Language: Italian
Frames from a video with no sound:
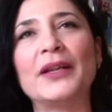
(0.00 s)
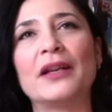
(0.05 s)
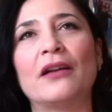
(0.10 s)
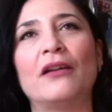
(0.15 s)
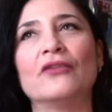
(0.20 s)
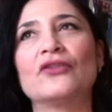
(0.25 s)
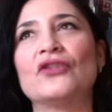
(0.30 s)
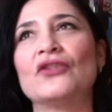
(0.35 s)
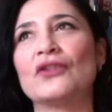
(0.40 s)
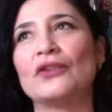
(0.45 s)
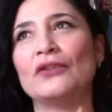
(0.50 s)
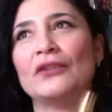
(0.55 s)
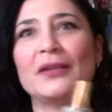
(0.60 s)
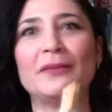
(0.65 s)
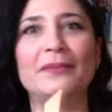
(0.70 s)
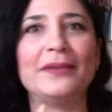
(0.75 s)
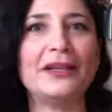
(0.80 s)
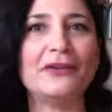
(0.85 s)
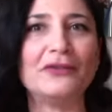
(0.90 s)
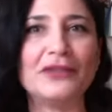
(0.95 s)
però ci sono
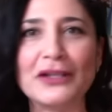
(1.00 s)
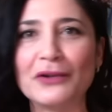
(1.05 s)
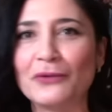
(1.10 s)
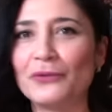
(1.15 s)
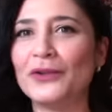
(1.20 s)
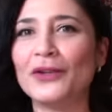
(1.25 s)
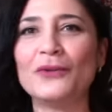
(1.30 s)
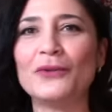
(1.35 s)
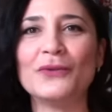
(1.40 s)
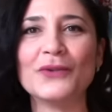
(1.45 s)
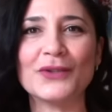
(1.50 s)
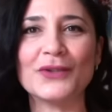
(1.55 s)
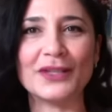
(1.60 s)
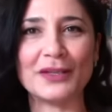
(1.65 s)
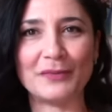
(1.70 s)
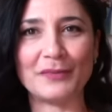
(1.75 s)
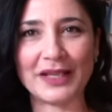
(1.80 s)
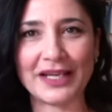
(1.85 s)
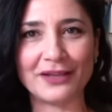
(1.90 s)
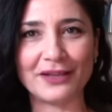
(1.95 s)
dei periodi in cui lo uso,
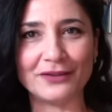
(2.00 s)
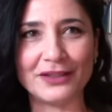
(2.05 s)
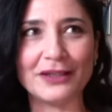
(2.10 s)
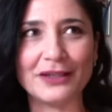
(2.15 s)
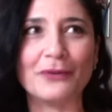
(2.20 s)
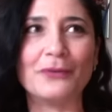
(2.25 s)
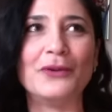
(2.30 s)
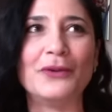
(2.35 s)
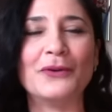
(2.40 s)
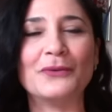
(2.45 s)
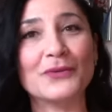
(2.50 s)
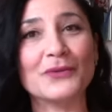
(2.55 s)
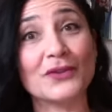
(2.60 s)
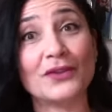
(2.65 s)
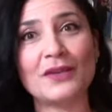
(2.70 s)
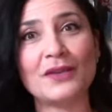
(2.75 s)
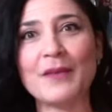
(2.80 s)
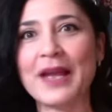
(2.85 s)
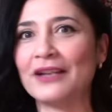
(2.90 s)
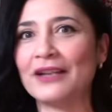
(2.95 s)
dei periodi in cui lo
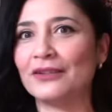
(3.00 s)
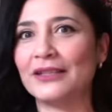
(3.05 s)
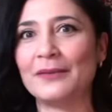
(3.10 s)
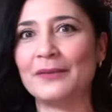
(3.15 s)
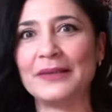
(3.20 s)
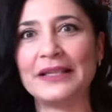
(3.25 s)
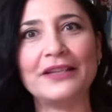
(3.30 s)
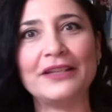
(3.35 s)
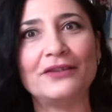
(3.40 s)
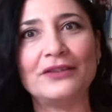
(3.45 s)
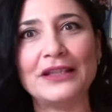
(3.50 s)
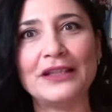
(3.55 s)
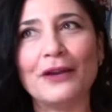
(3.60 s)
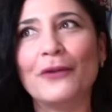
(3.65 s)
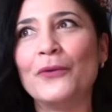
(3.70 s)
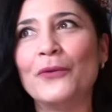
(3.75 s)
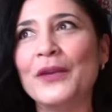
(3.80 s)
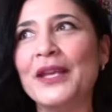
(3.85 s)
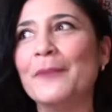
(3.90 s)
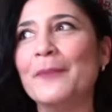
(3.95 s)
uso di meno, dei periodi in
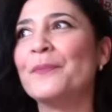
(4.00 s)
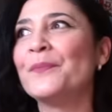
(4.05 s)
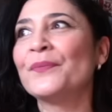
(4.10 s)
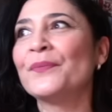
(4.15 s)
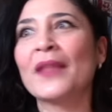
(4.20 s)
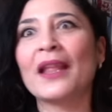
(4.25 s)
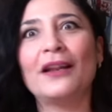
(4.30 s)
cui